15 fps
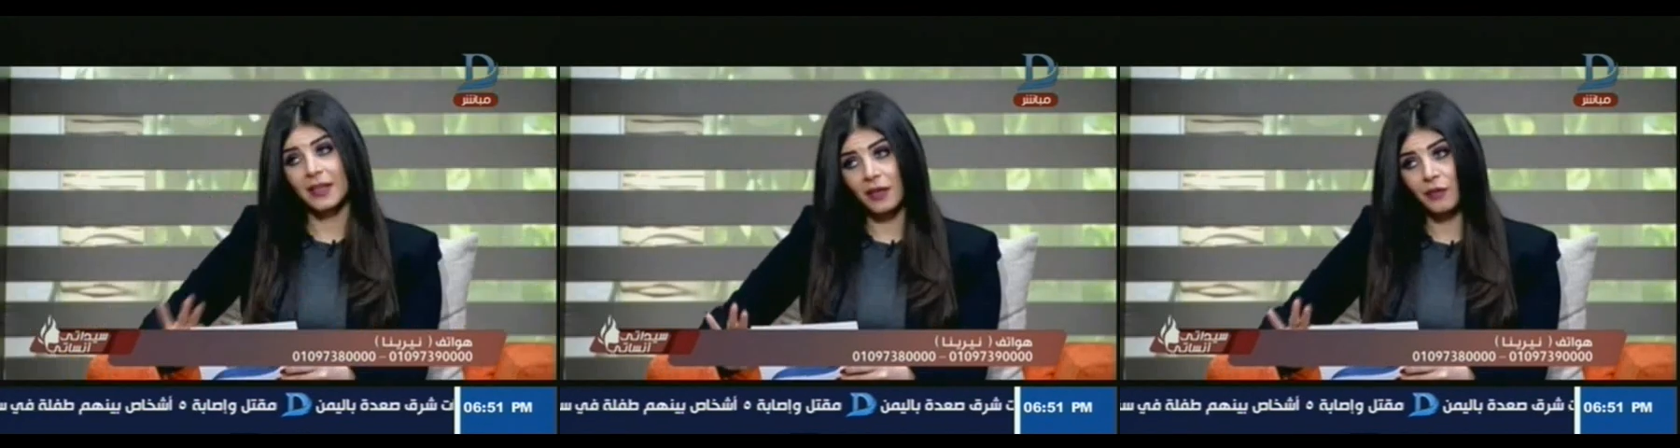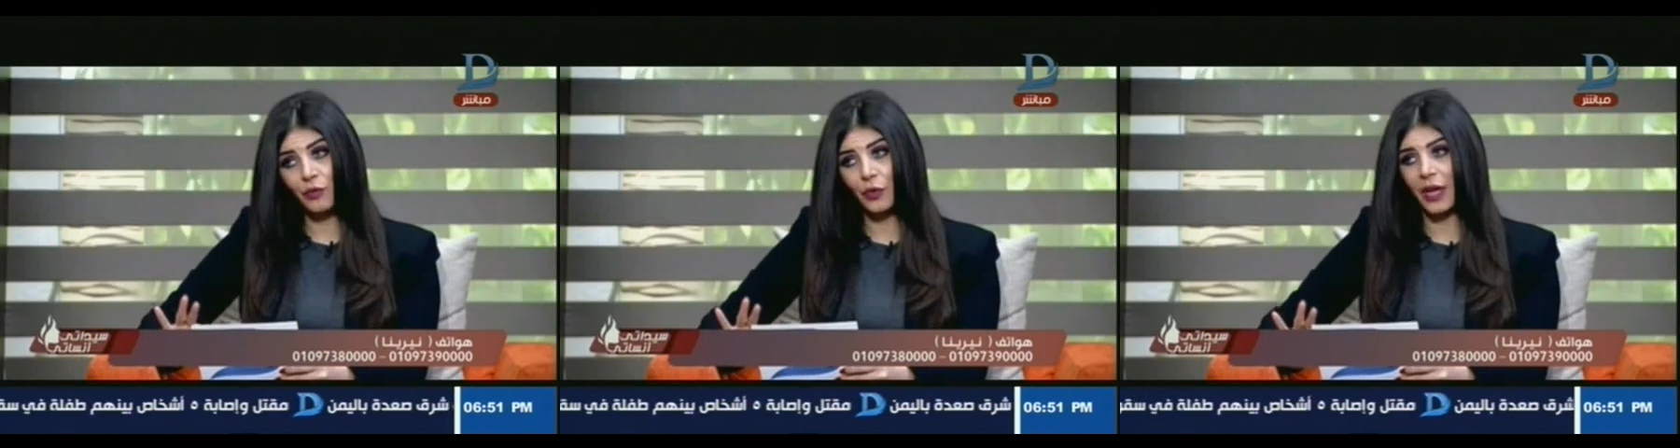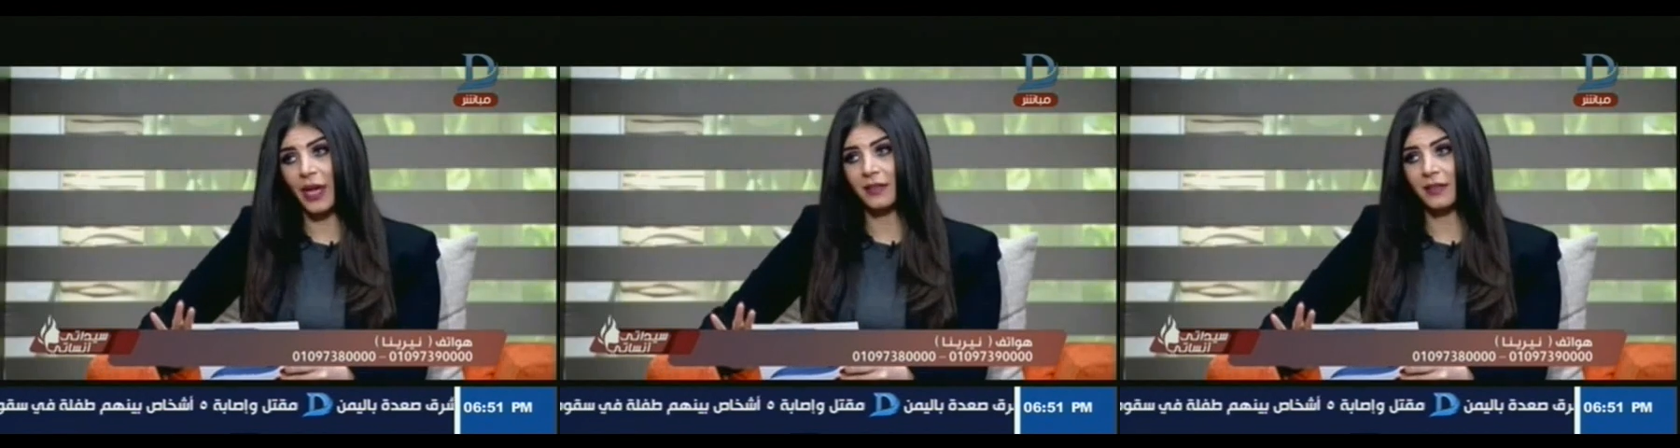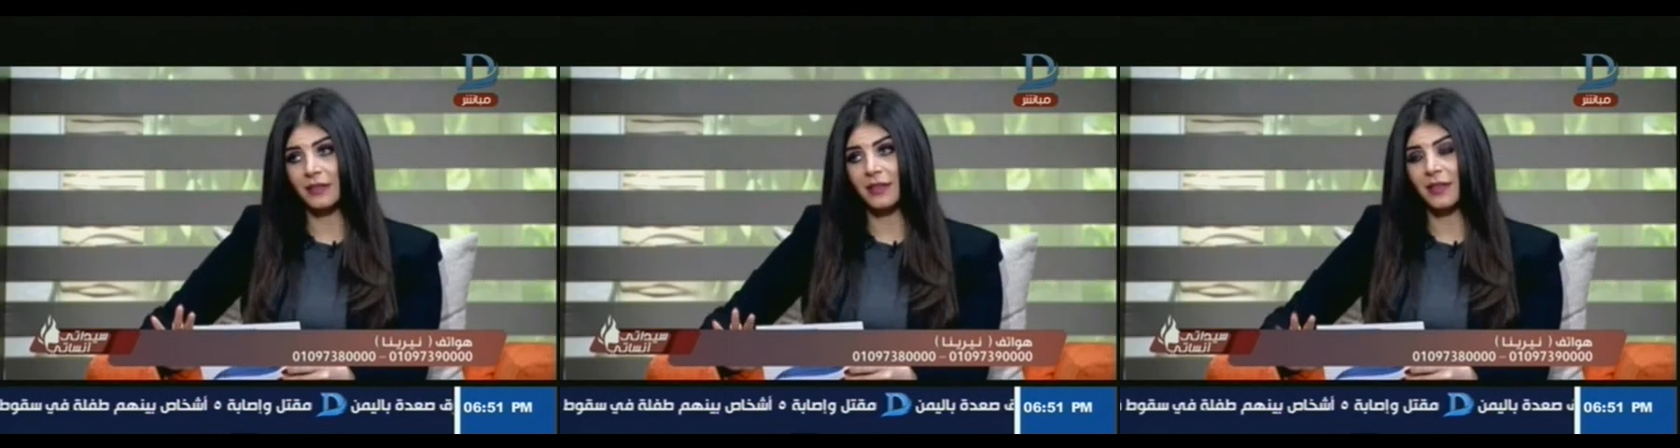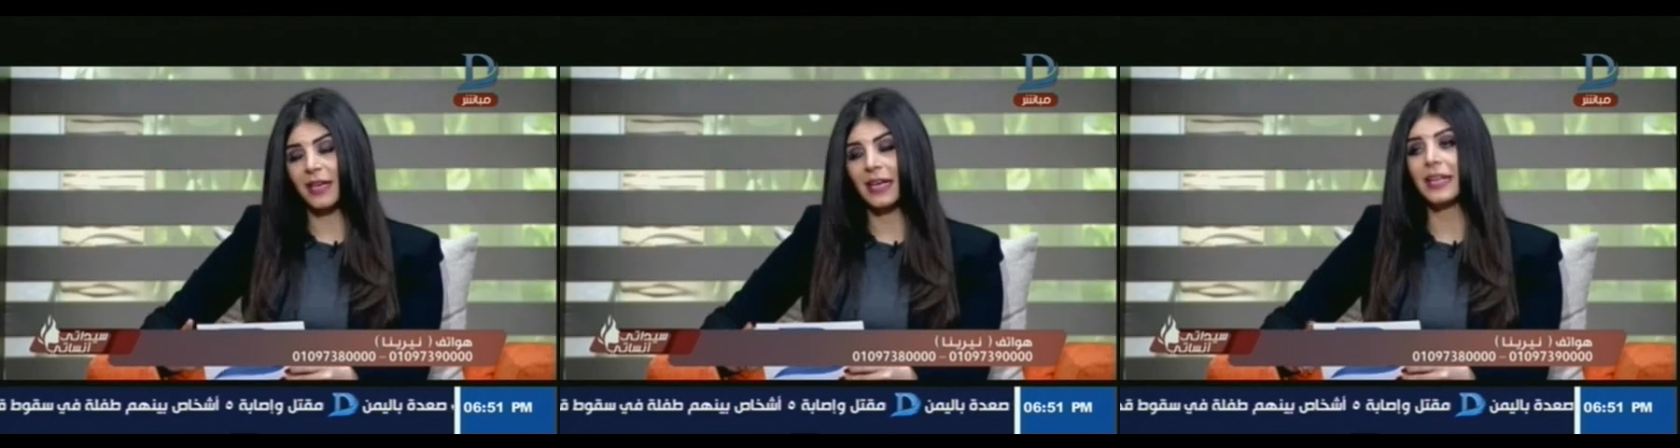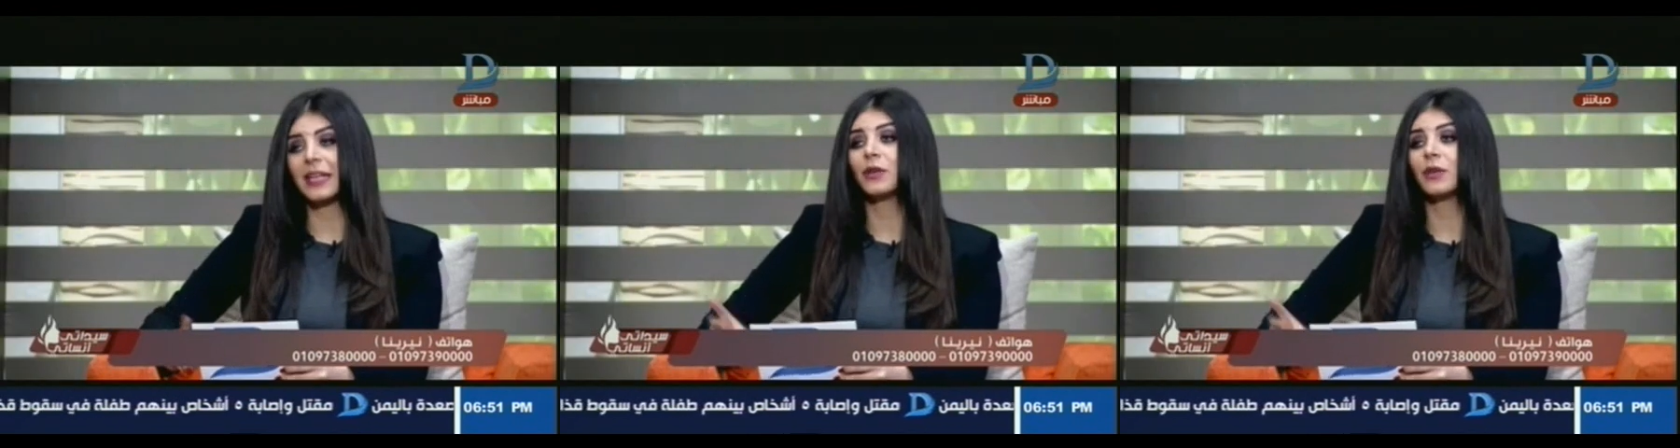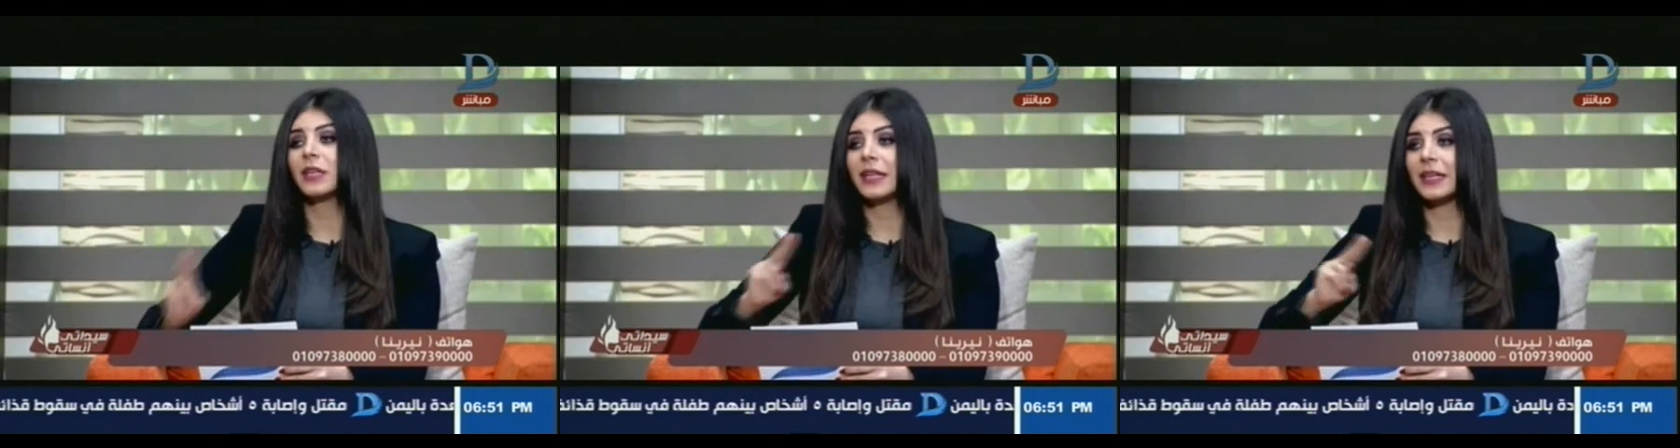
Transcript: ثلاثة في واحد تمام